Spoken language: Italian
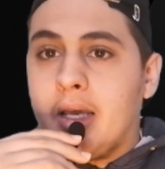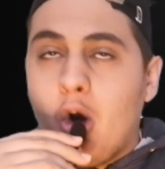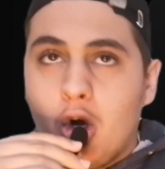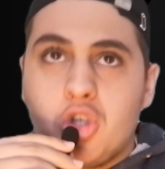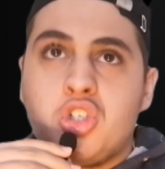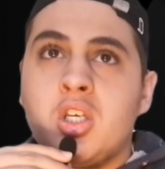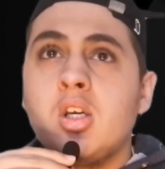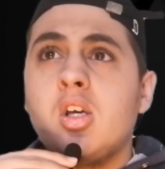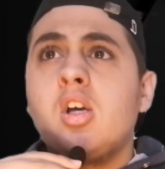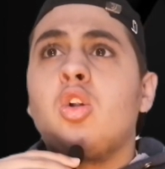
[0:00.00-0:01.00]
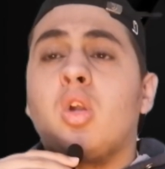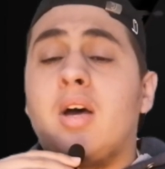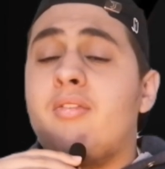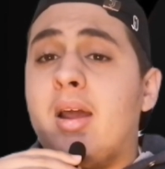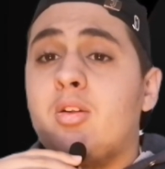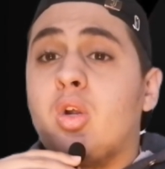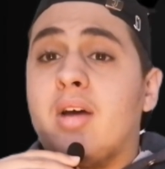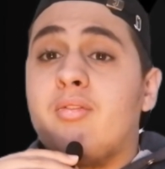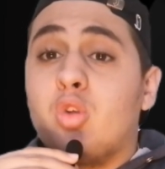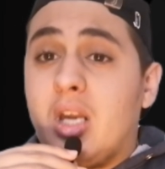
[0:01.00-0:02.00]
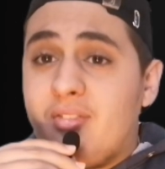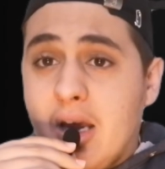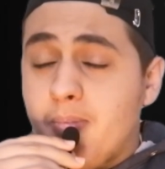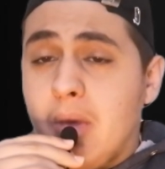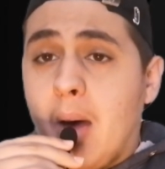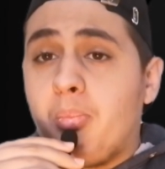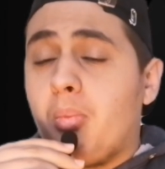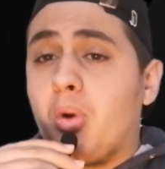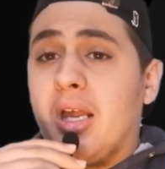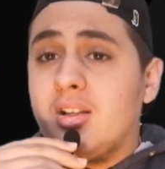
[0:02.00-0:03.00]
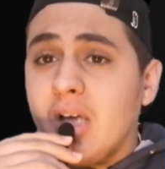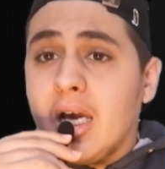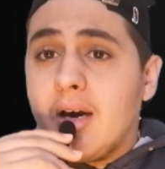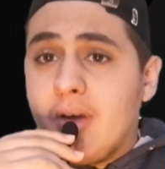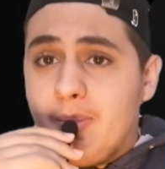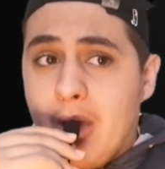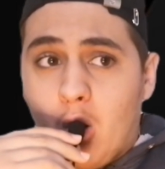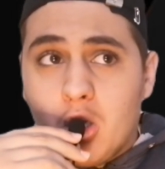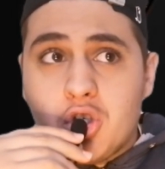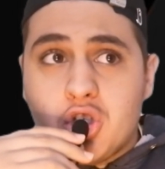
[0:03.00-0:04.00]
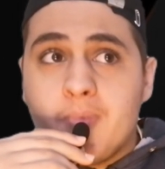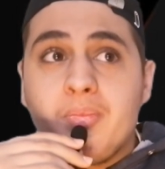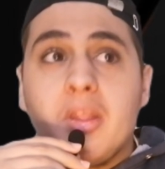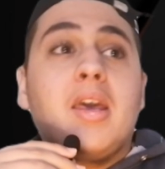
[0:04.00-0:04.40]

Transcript: che è oggi, non, avre- non, av- non avrebbe la popolarità che avrebbe oggi